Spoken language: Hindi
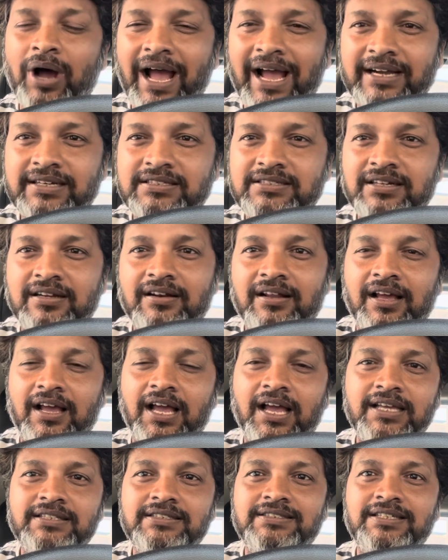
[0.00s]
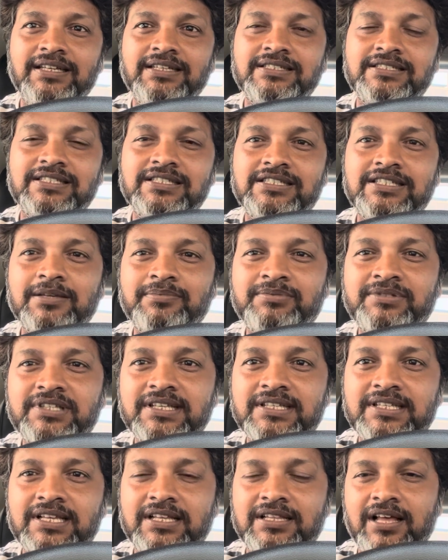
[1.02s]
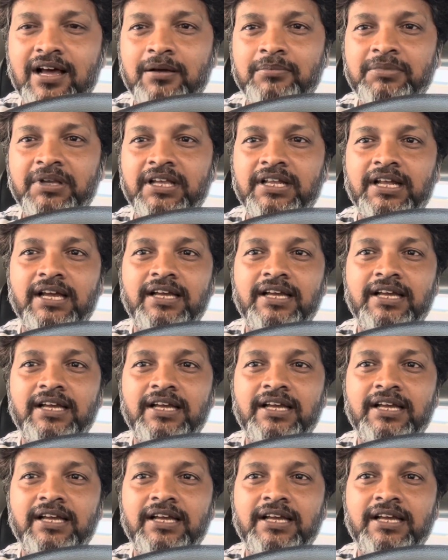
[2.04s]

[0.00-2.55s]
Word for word: एक्टर है ये सबसे ज्यादा अमीर